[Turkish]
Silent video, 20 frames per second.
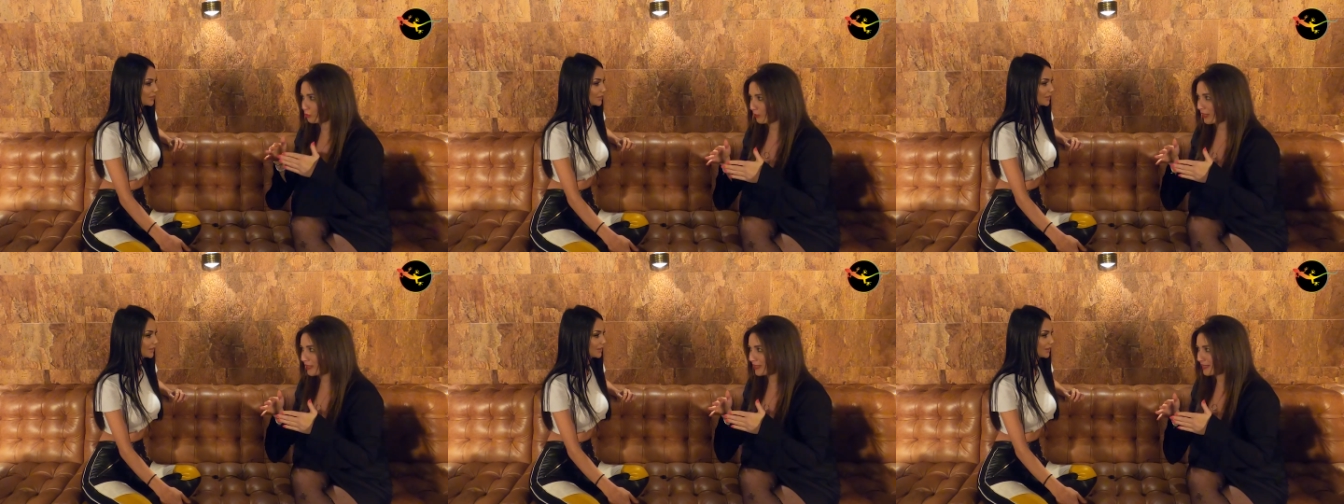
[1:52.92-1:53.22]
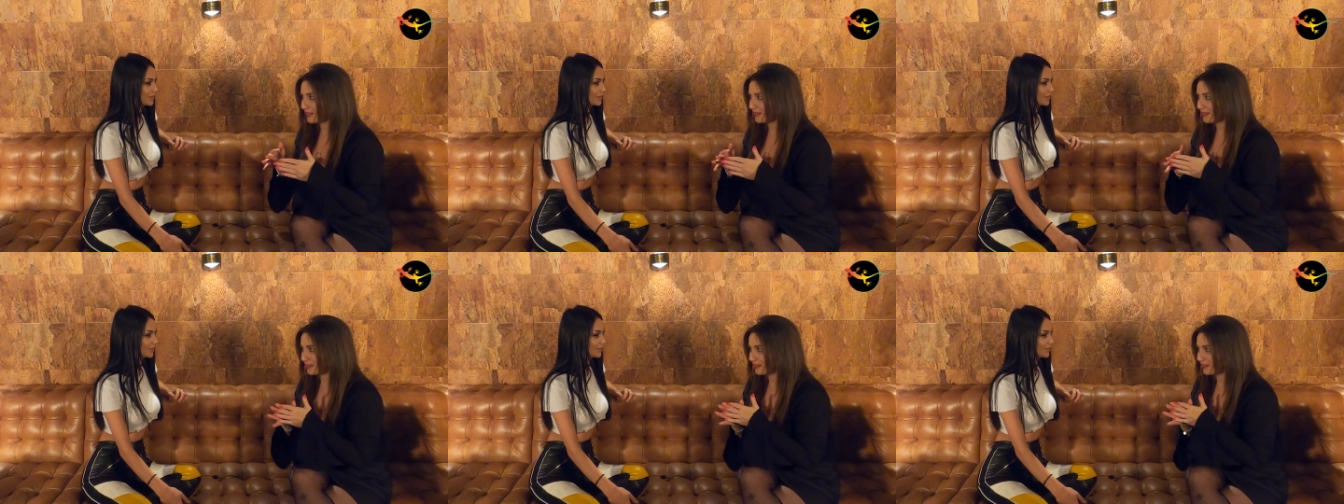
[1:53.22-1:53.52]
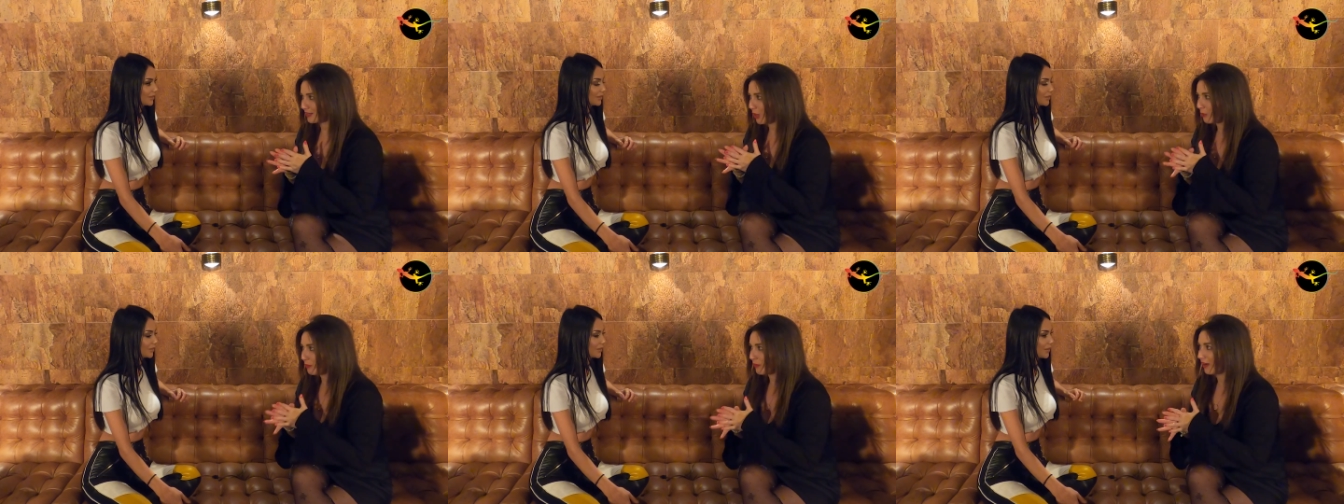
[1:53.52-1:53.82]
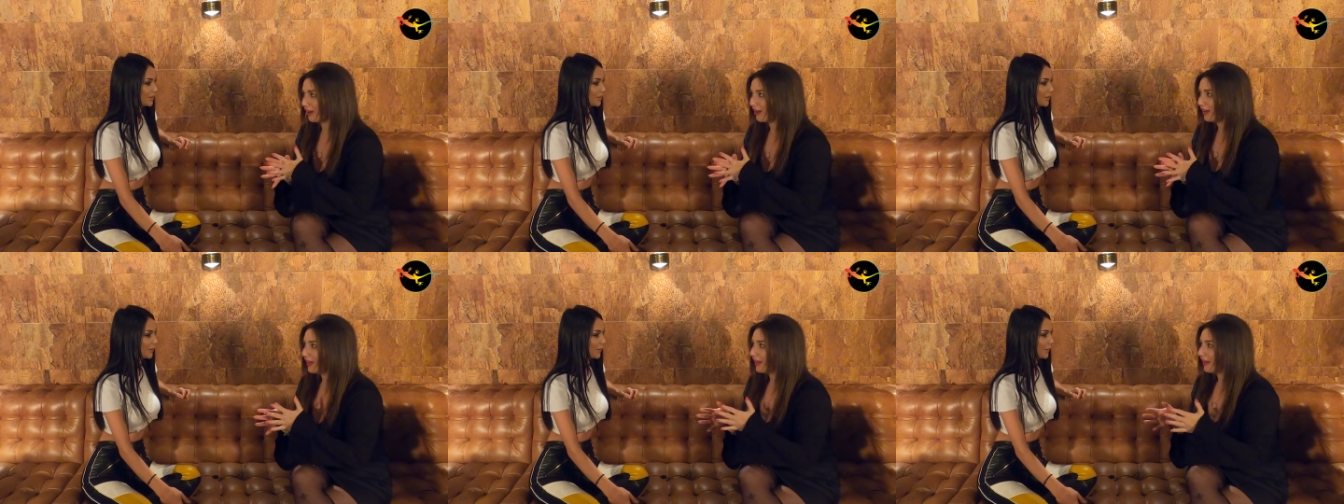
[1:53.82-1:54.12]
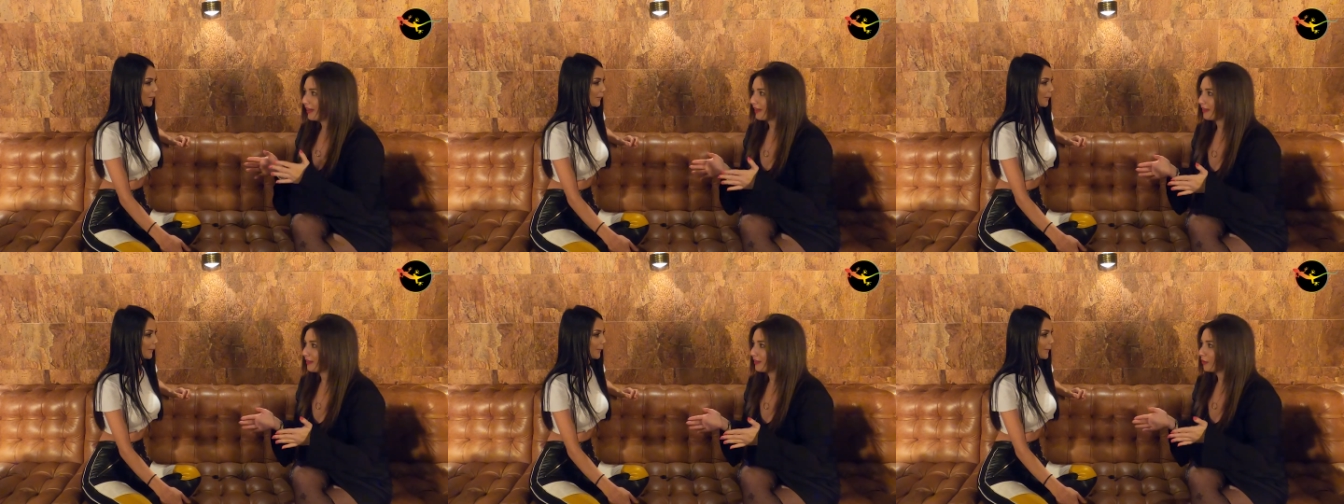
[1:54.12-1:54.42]
durmaksızın ama
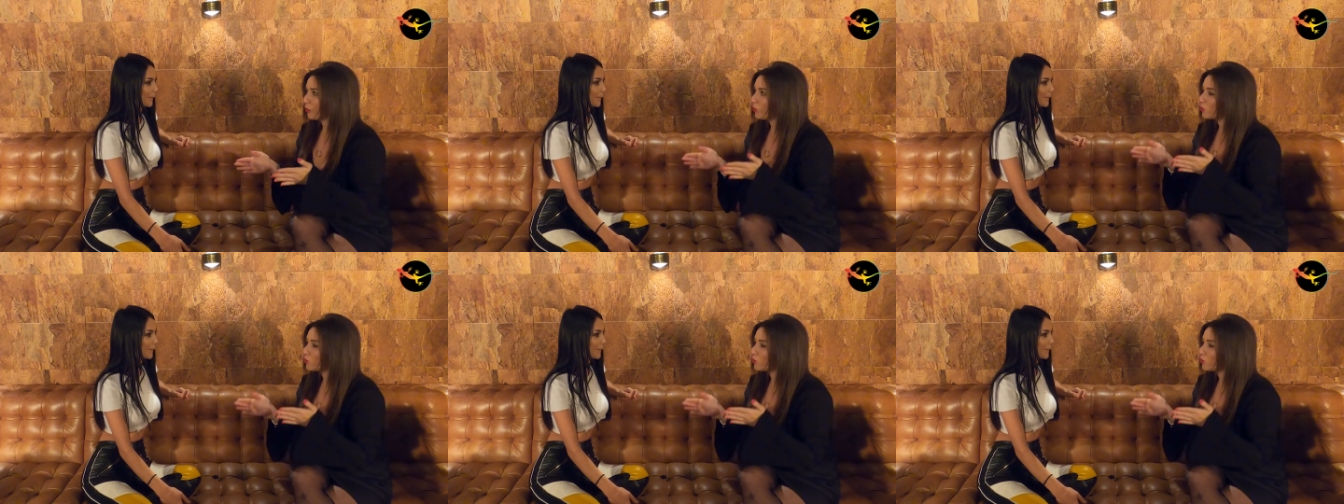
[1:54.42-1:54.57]
e,